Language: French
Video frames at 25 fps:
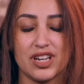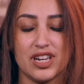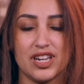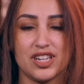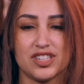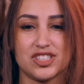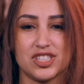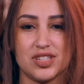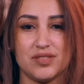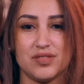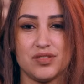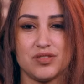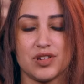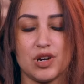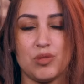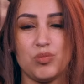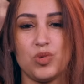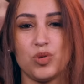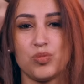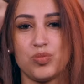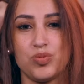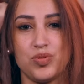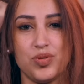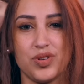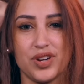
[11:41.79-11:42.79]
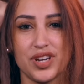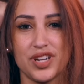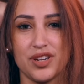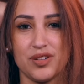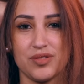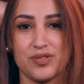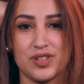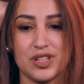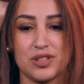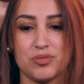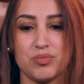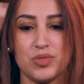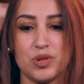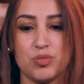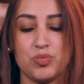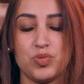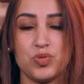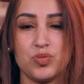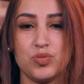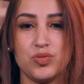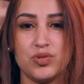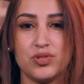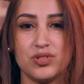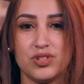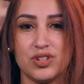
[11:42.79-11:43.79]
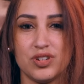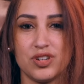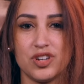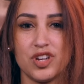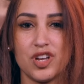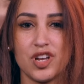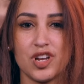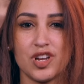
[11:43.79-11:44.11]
Et là, j'avais vraiment plus rien, en fait. Mes poumons, euh,